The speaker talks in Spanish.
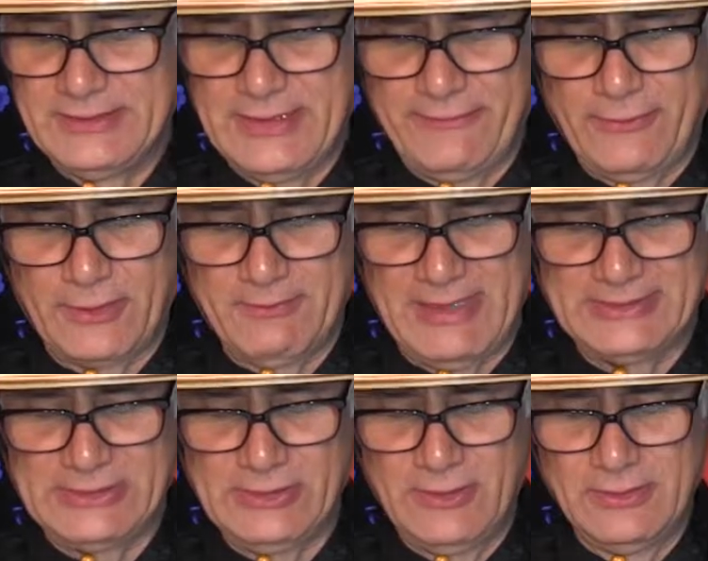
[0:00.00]
de
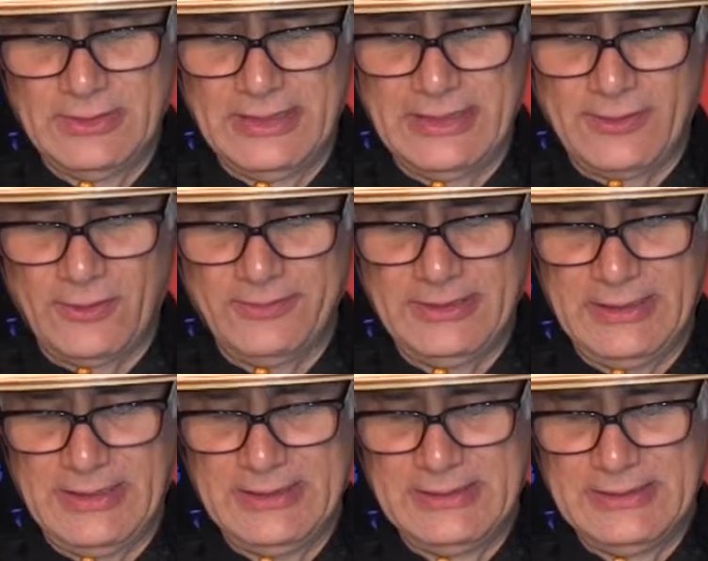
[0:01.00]
formación
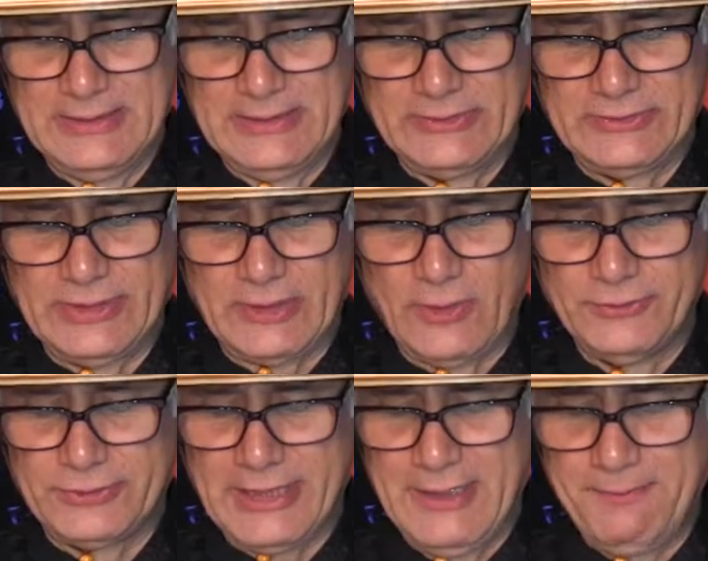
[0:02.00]
aeróbica se
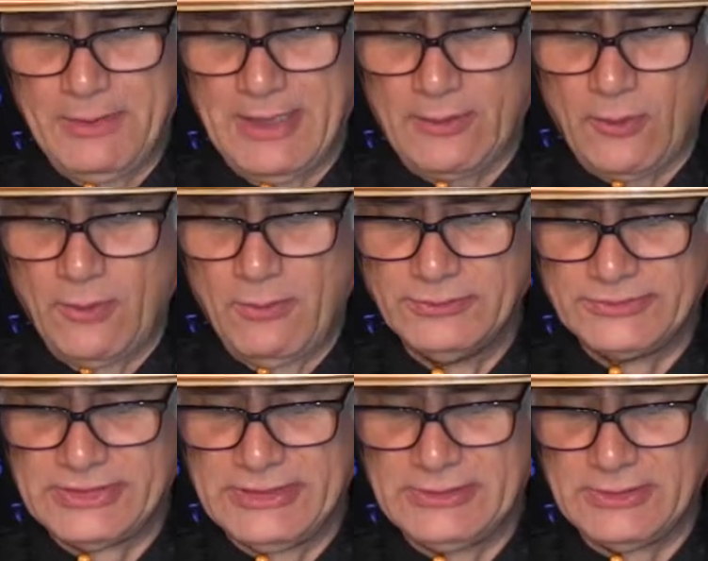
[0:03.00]
contempla como un
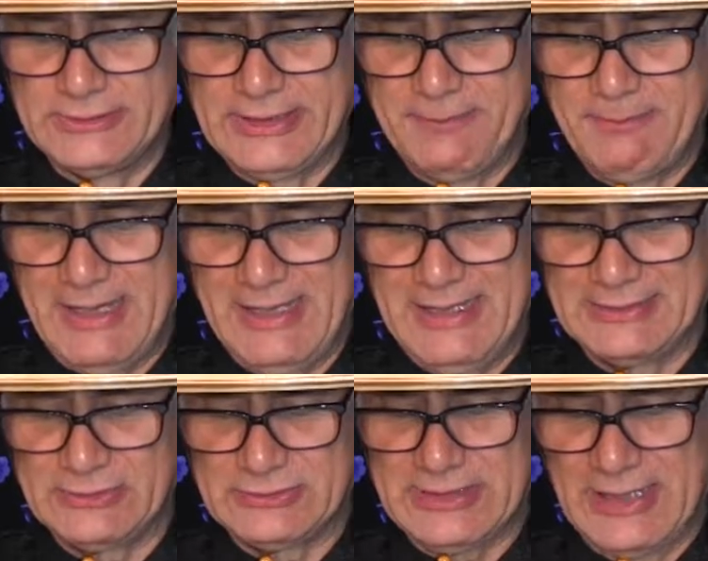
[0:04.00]
signo de mala
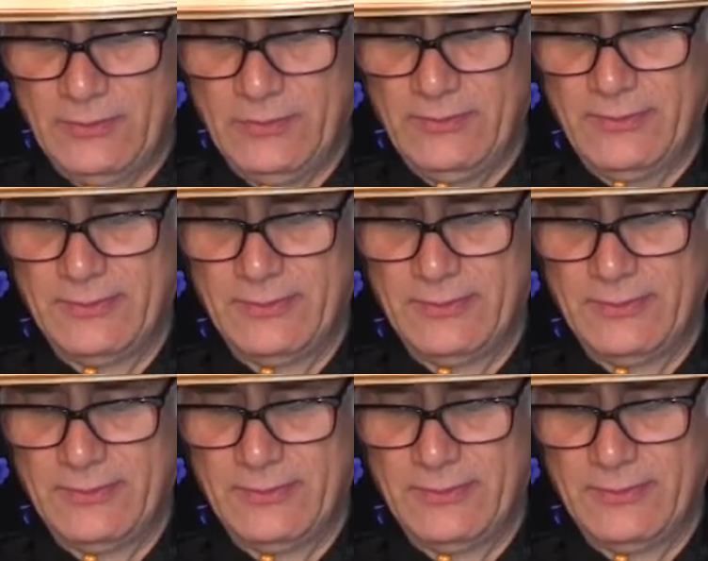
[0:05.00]
salud.